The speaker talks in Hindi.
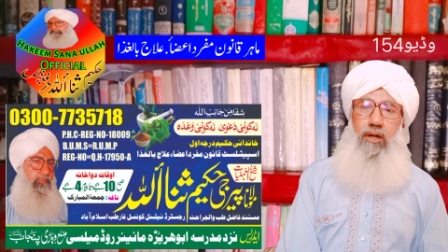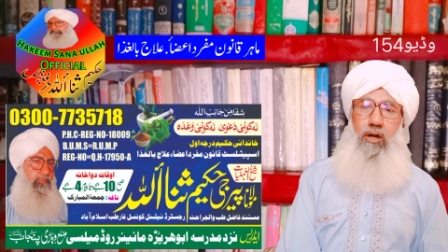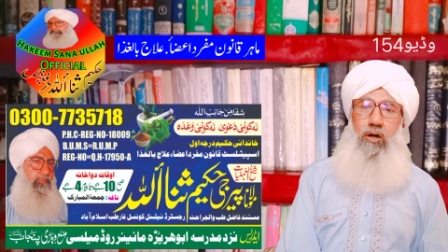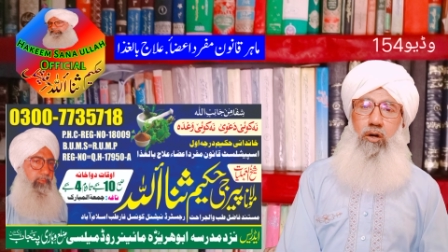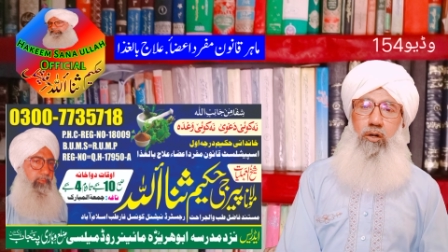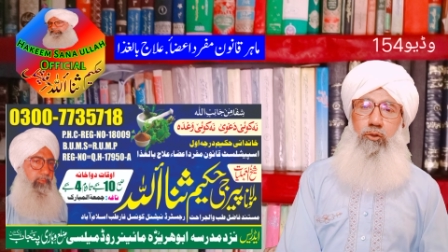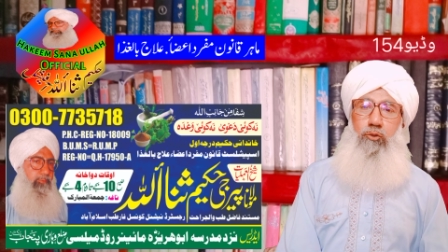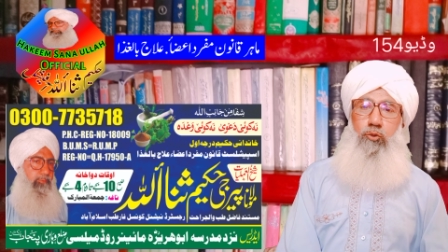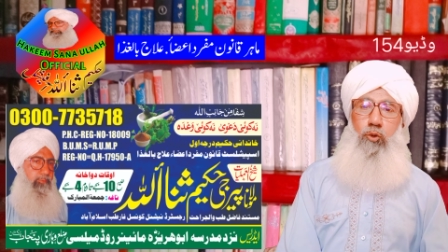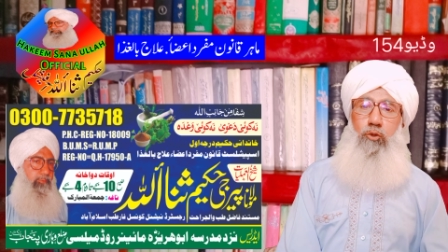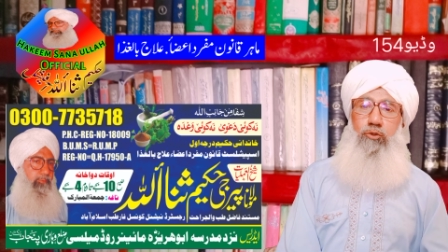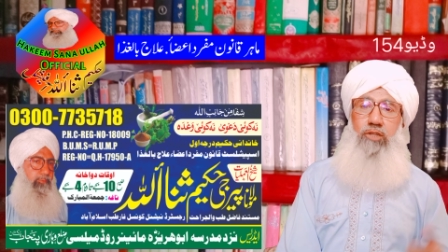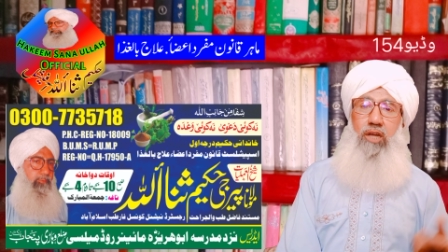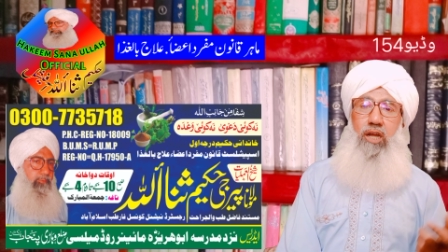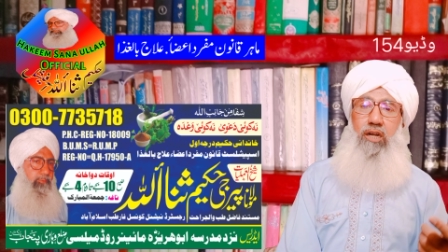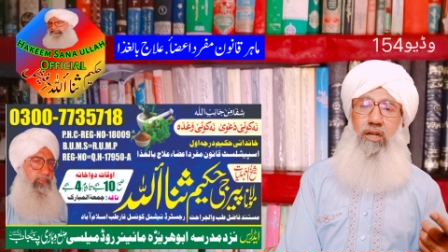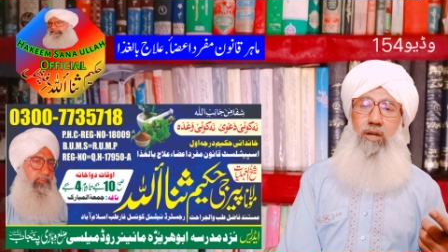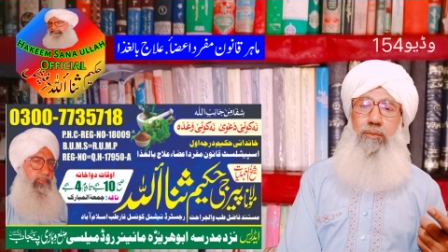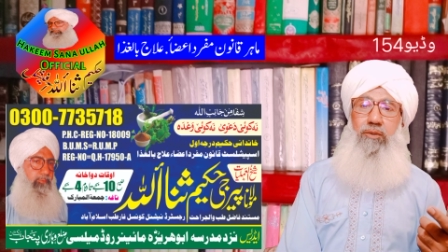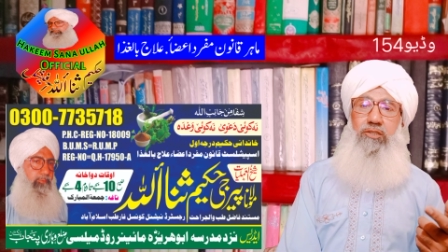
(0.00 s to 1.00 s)
और दो
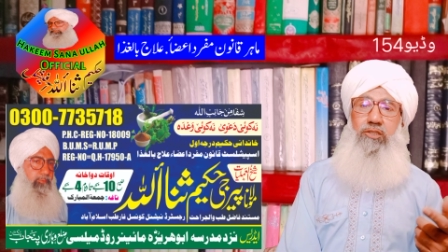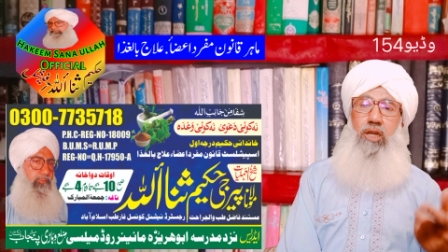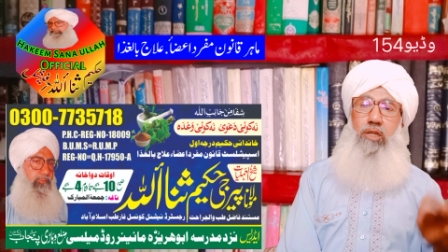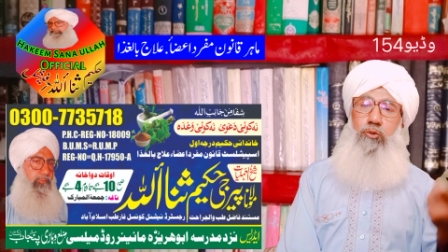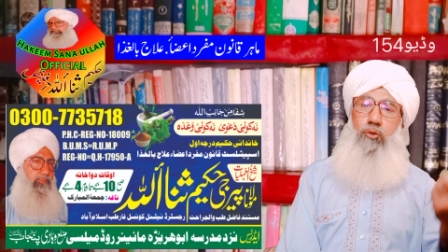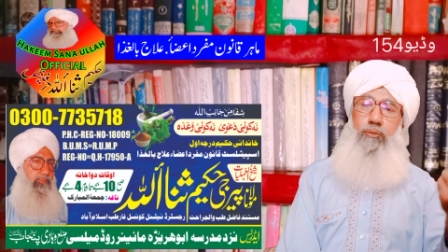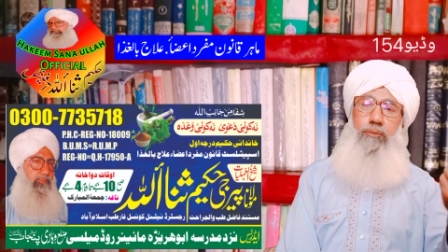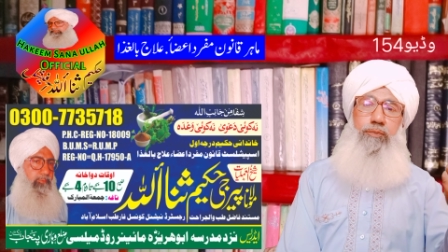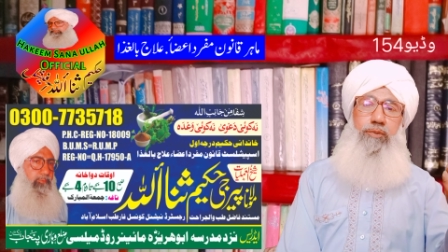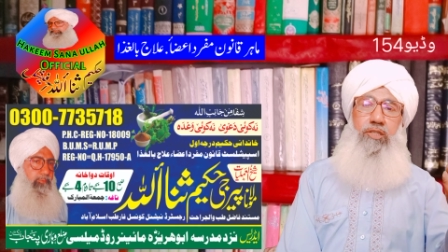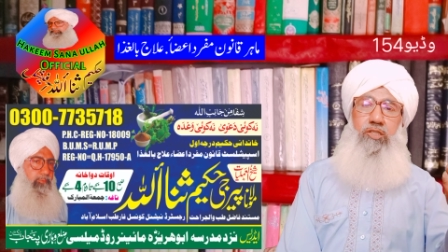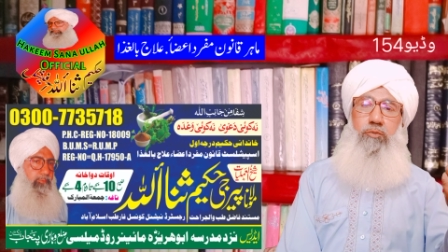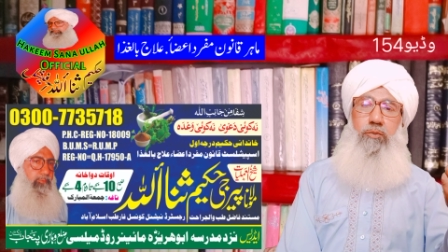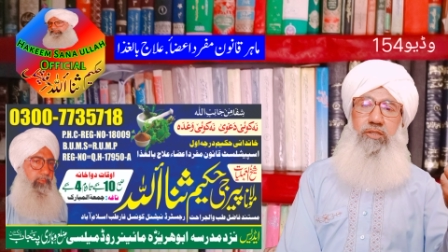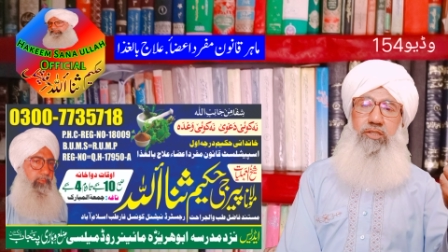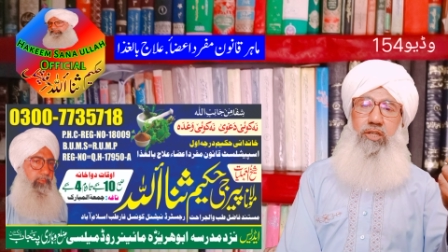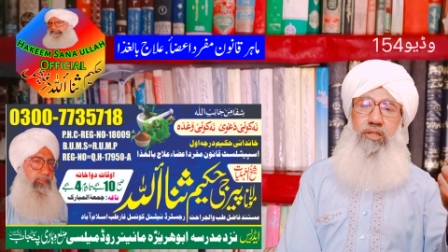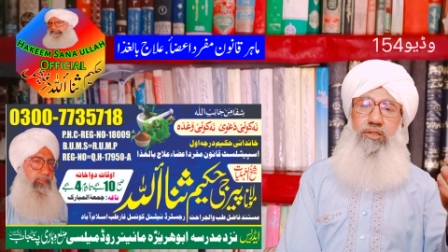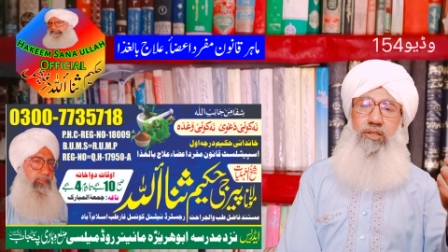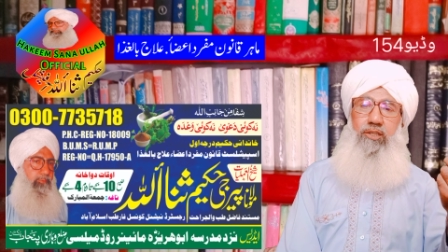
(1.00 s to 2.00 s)
साल का बच्चा है तो बीस
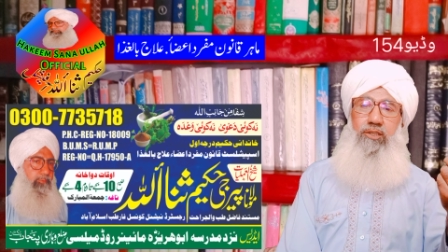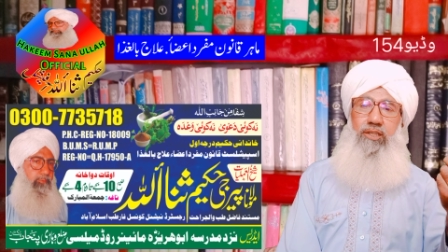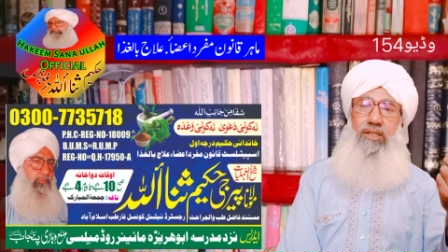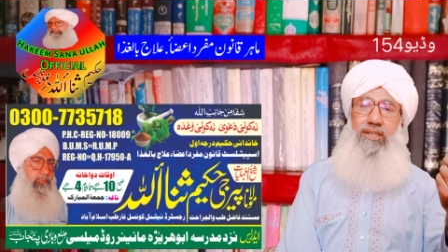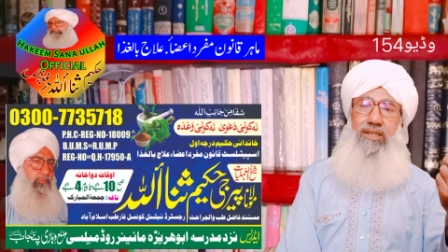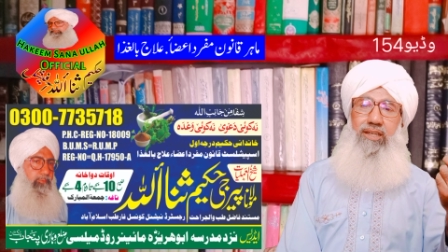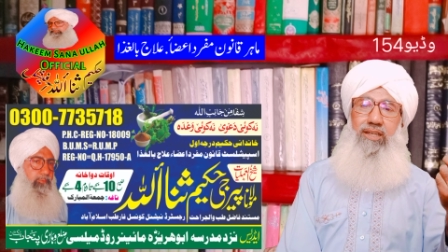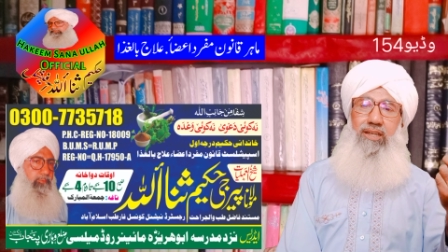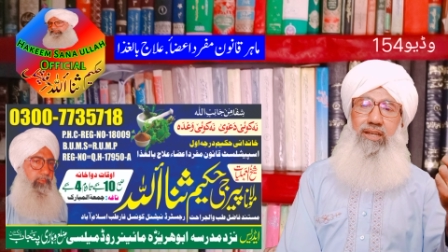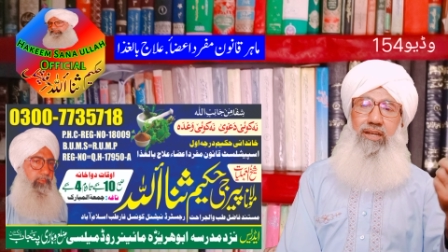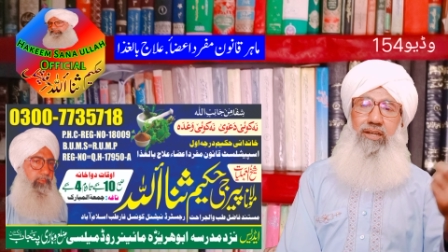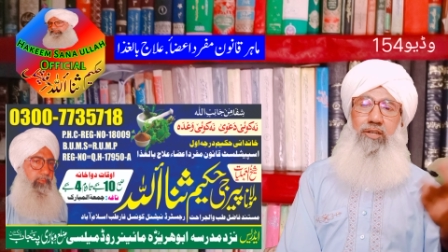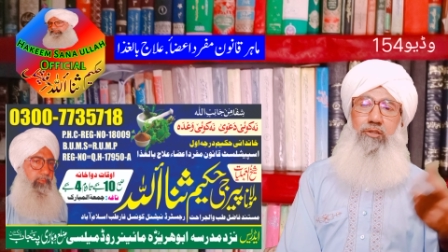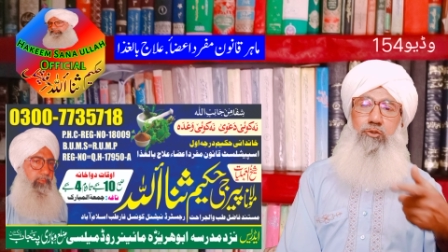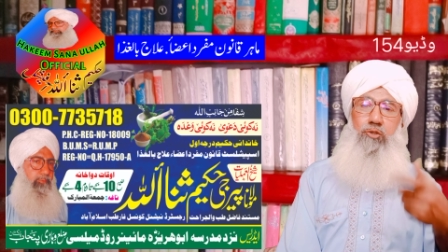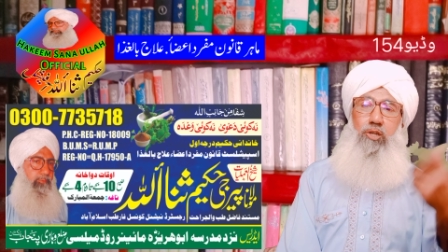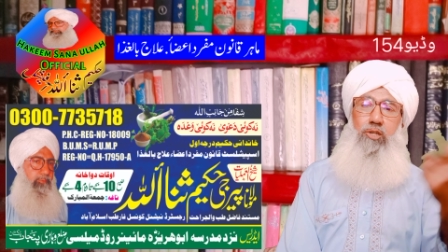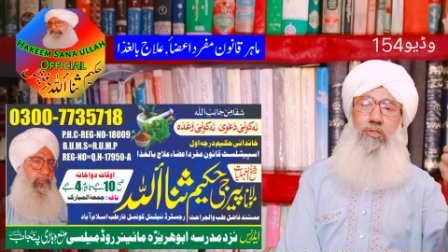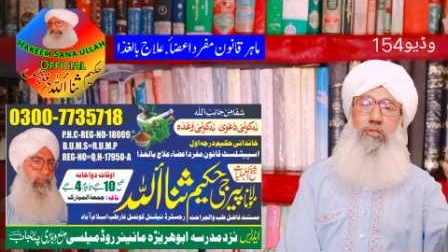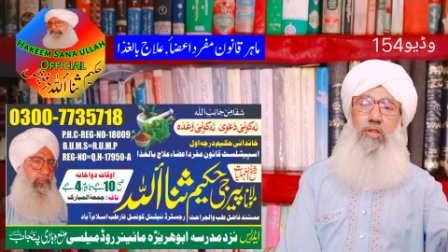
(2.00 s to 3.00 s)
बीस कतरे देने हैं अगर
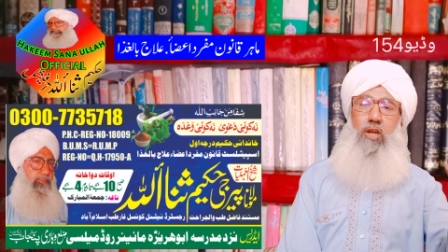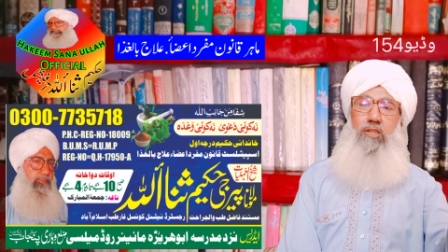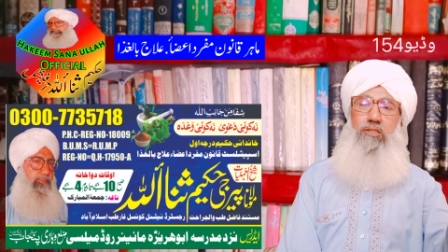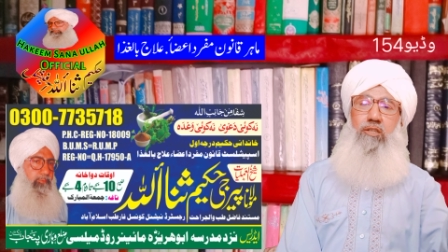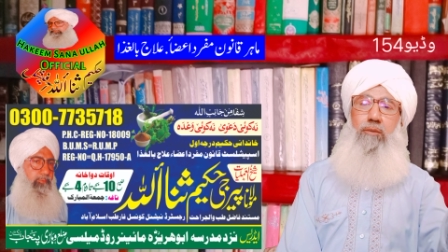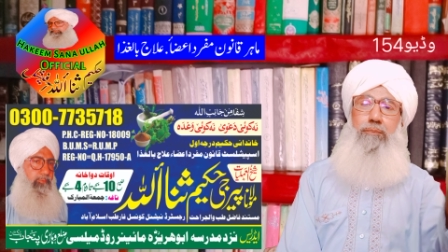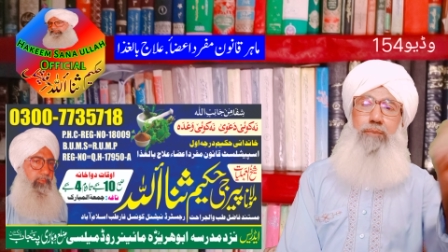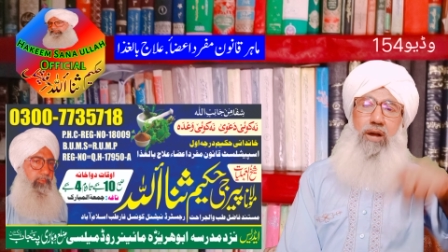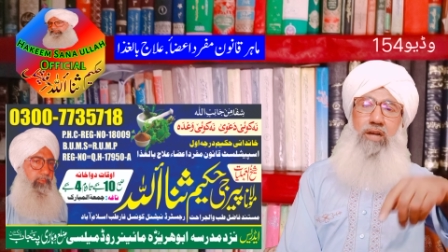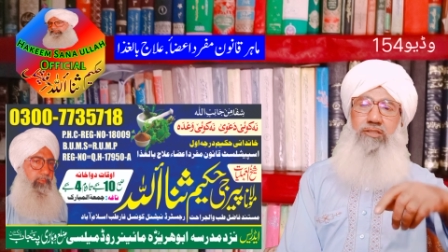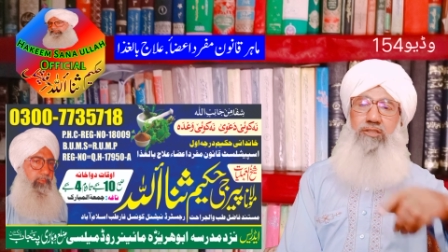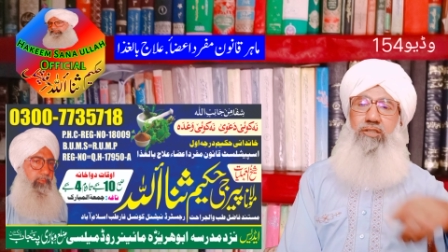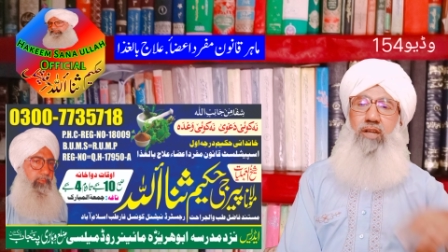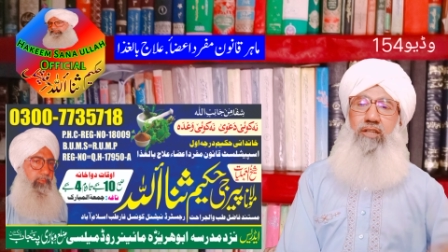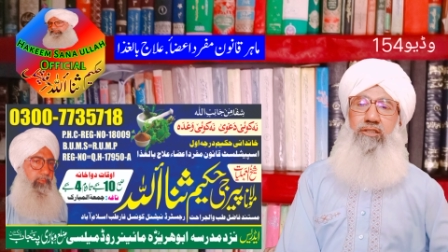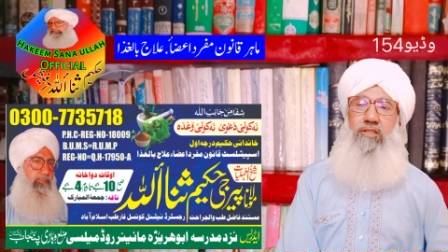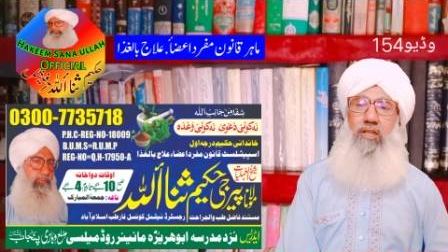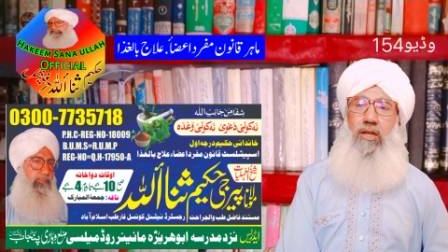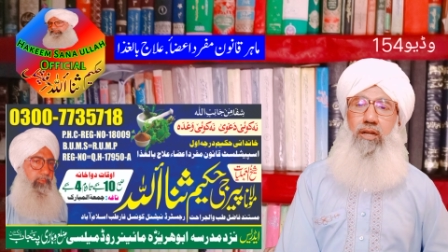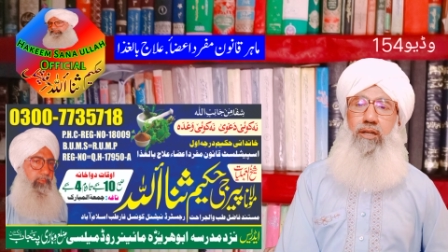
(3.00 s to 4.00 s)
तीन साल से पाँच
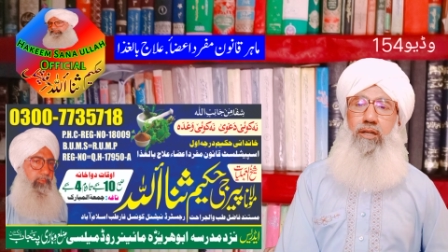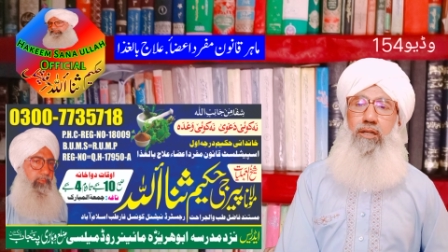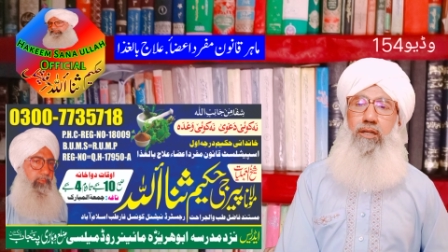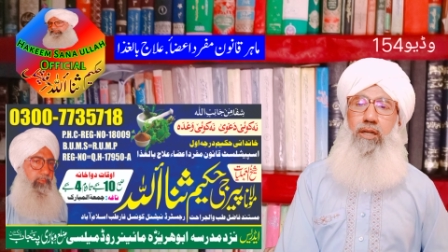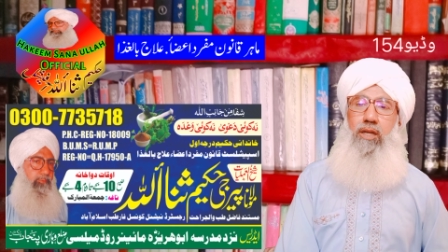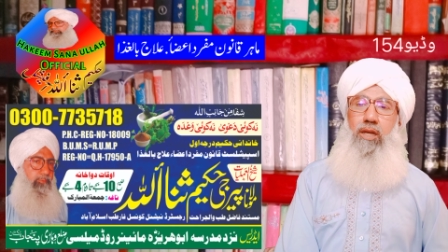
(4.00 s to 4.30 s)
साल त, आ,